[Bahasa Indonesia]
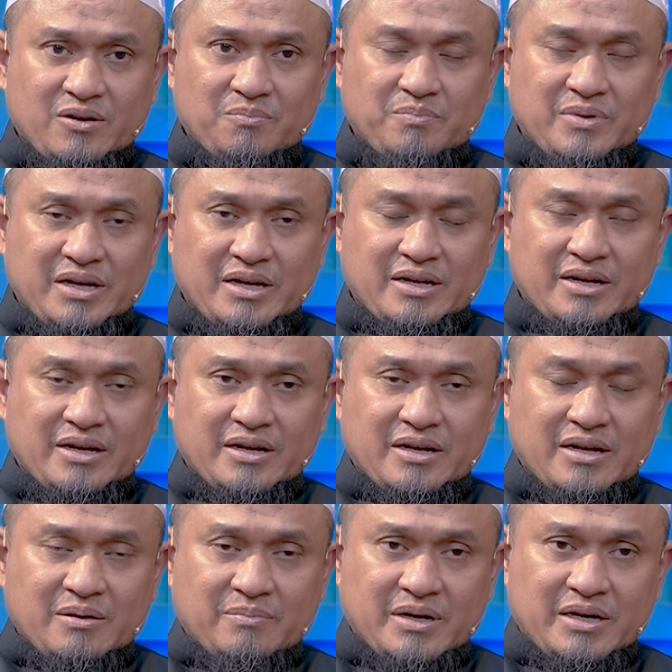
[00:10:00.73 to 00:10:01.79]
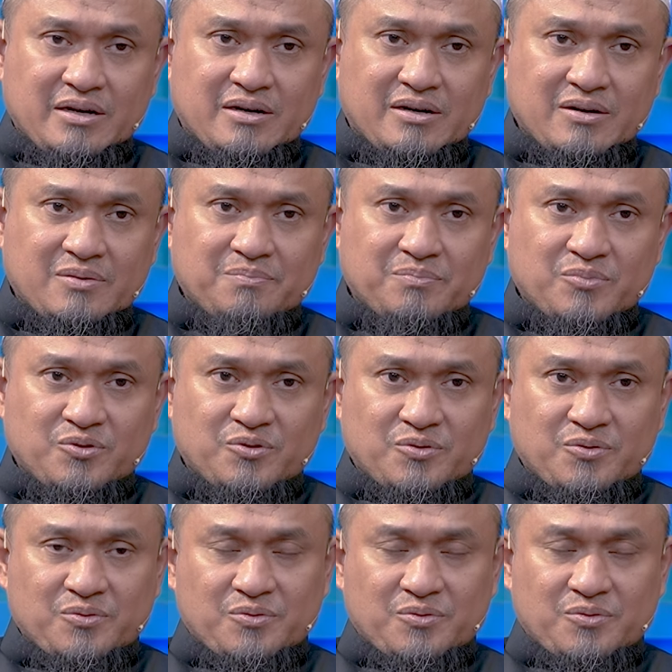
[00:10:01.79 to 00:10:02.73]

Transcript: rabbika dengan nama Rabbmu.